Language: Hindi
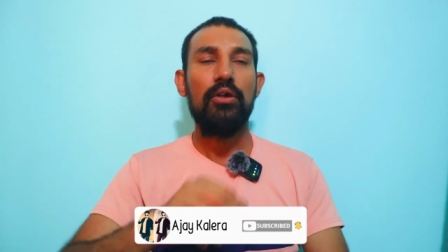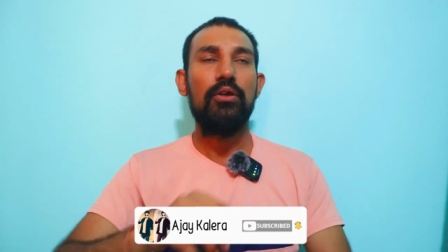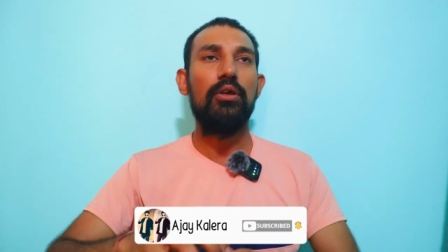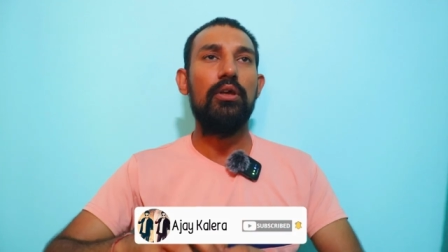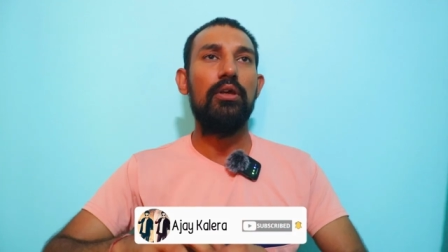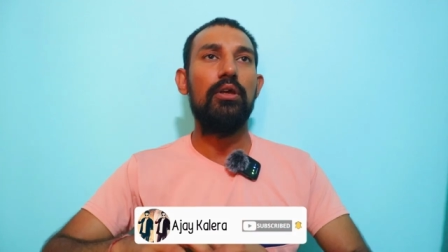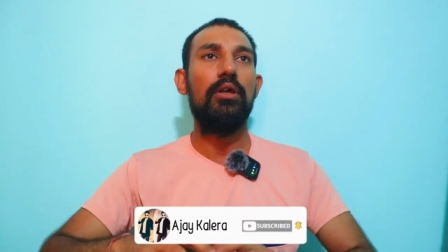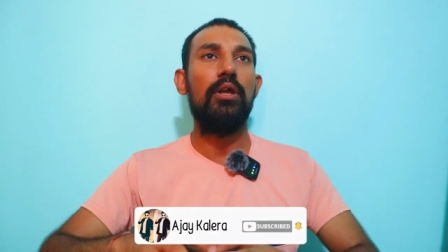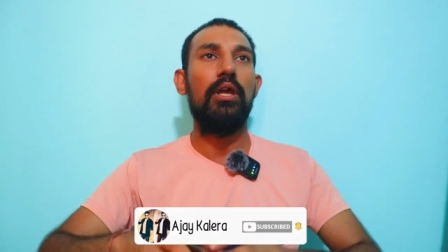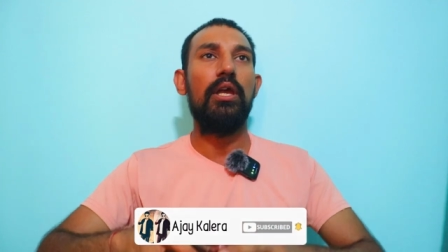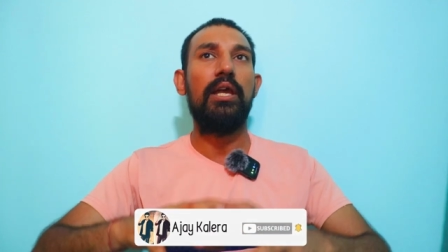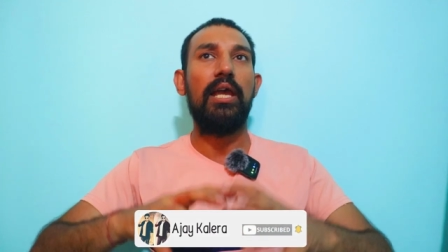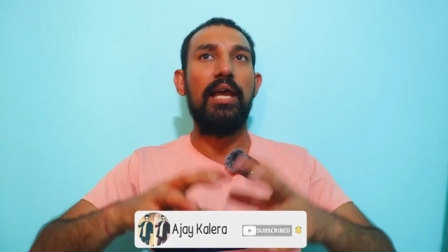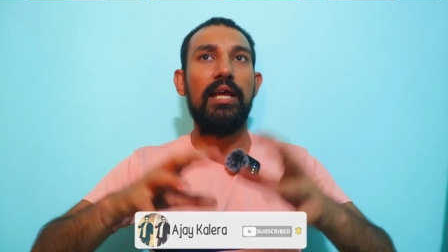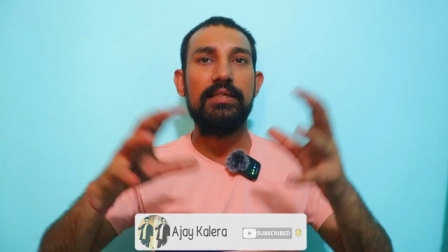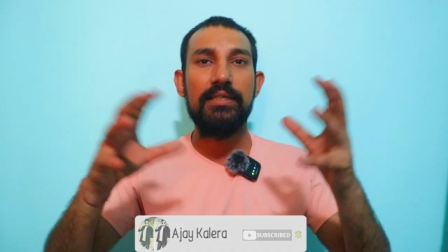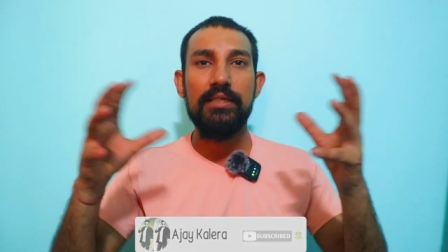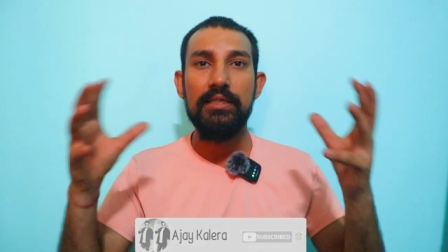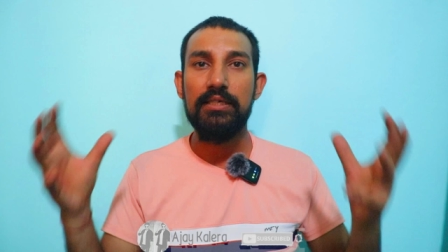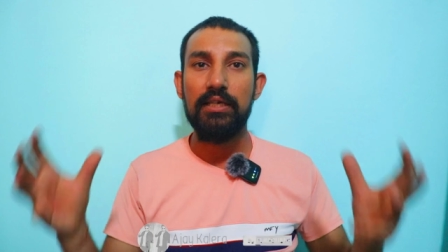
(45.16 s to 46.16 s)
कि एक
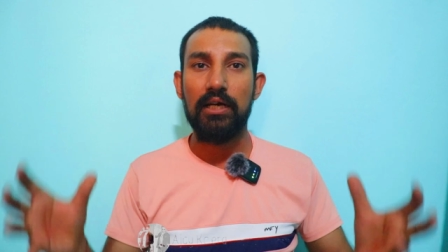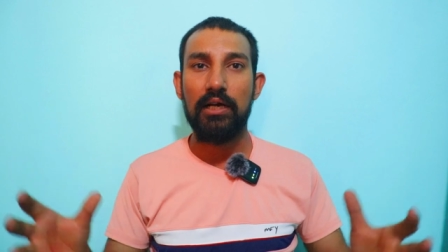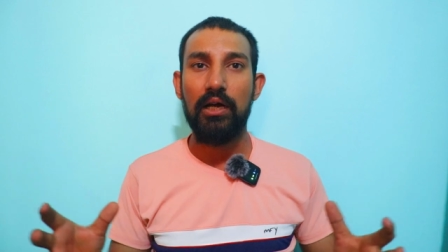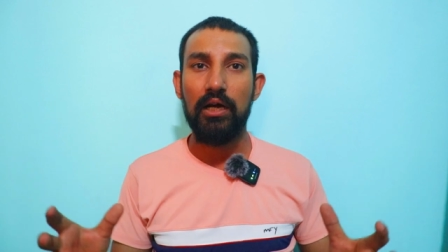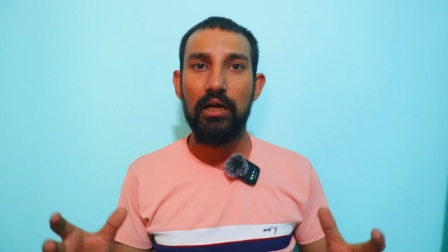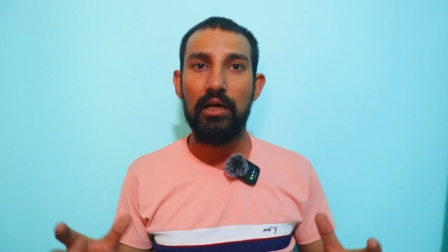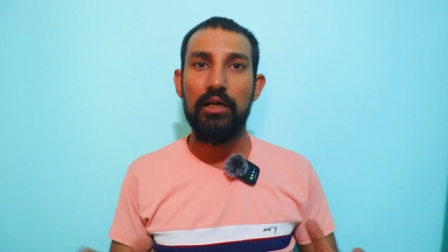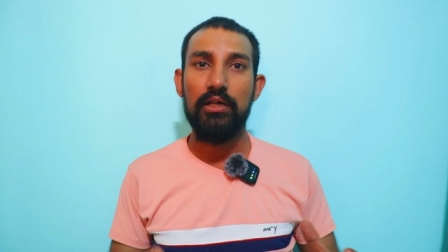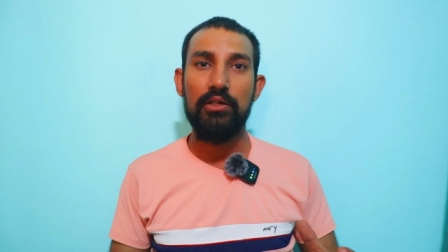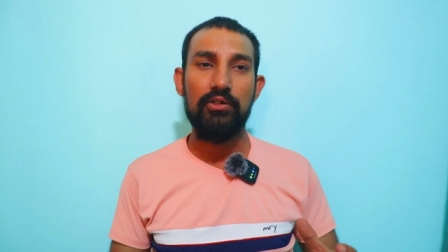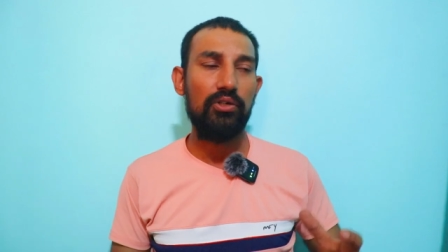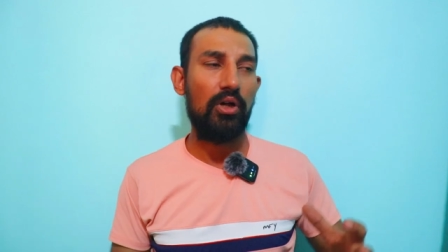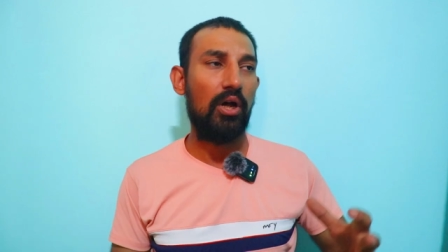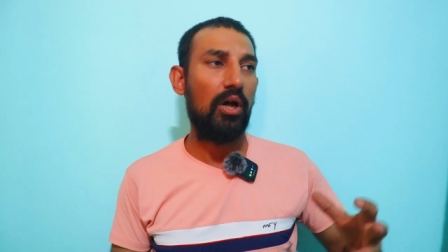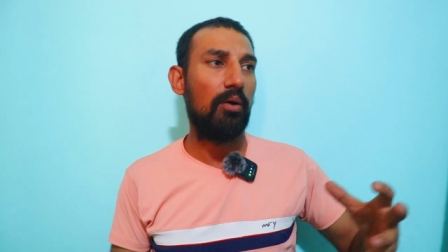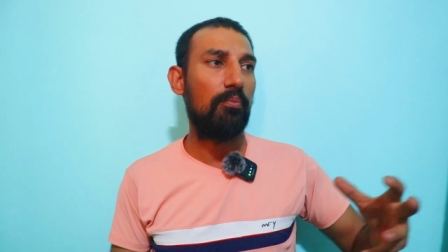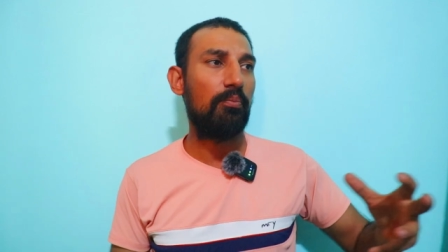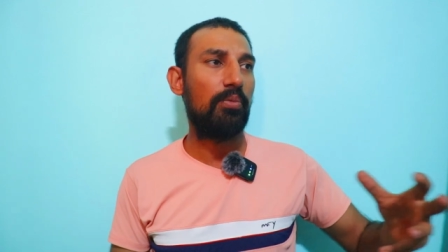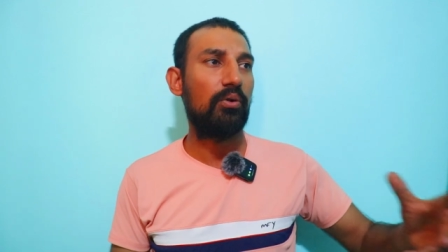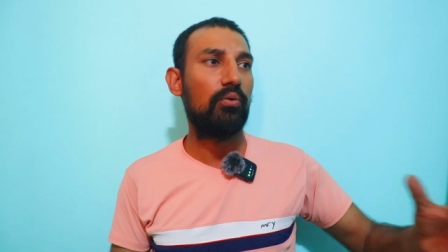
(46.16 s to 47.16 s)
ऐसी जगह है
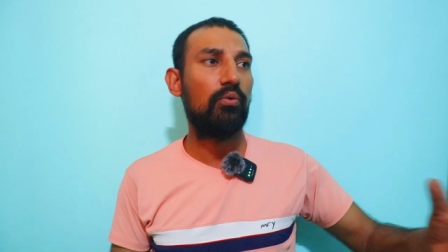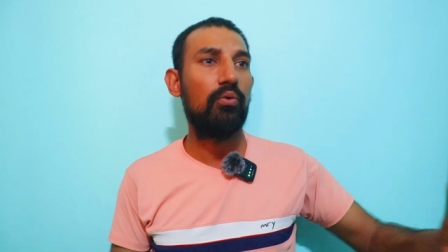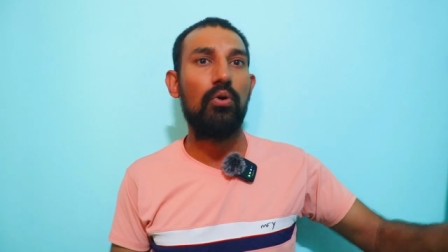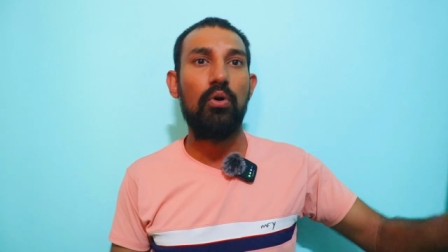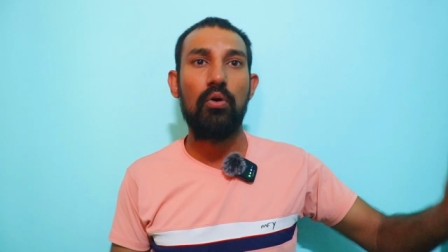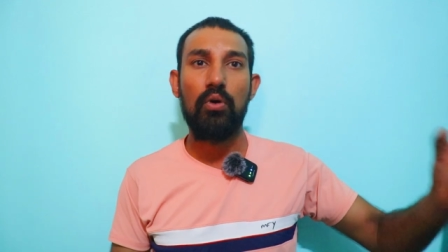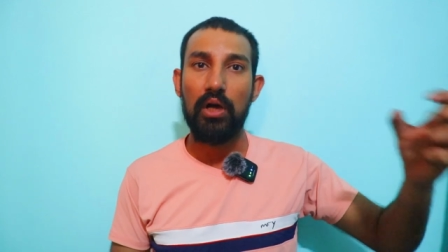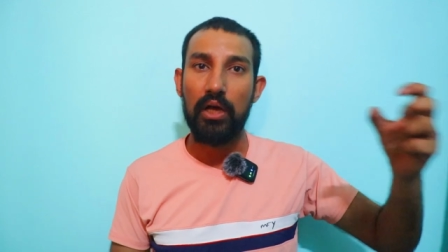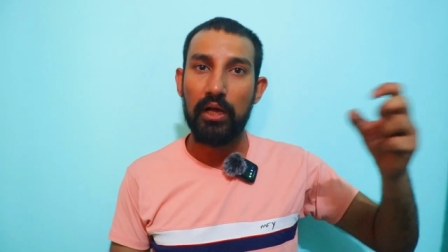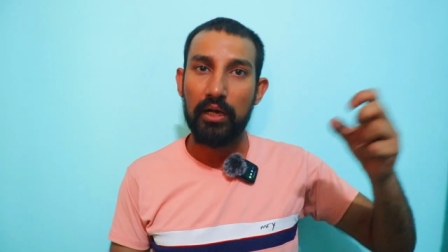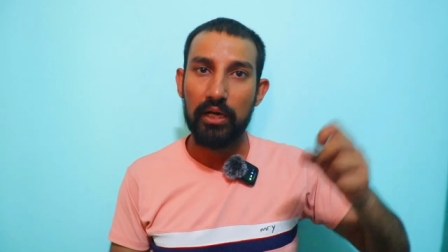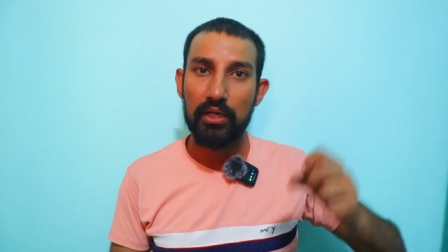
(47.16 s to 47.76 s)
जहां पर गुंडों का